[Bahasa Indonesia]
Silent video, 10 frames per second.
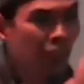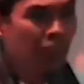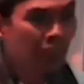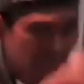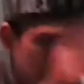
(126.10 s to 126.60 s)
ikut
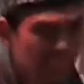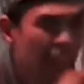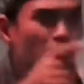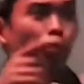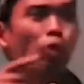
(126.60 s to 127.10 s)
istri,
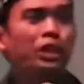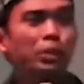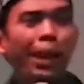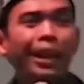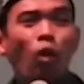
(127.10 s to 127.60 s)
istri
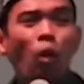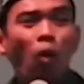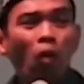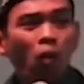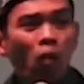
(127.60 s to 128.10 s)
polisi bengkok.
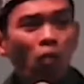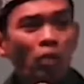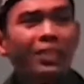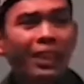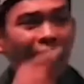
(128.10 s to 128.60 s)

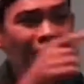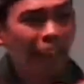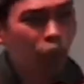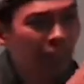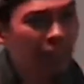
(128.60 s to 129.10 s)
Tentara
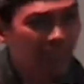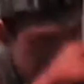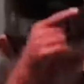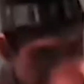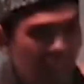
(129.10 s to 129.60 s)
ikut
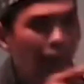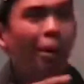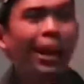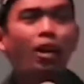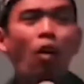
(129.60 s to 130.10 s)
istri, tentara
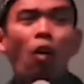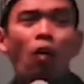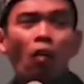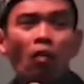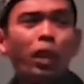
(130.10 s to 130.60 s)

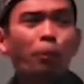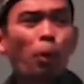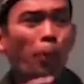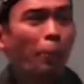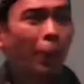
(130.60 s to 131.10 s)
bengkok.
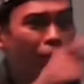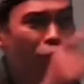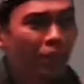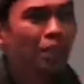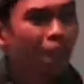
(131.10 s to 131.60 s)
Satpol PP
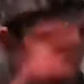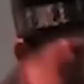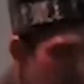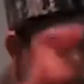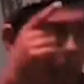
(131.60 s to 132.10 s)
ikut istri,
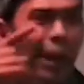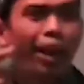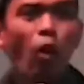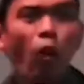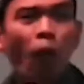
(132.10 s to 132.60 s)
Satpol PP
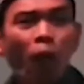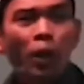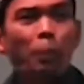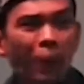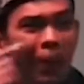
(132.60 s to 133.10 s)
bengkok.
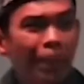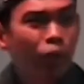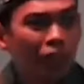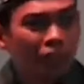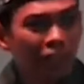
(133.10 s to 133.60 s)
DPR ikut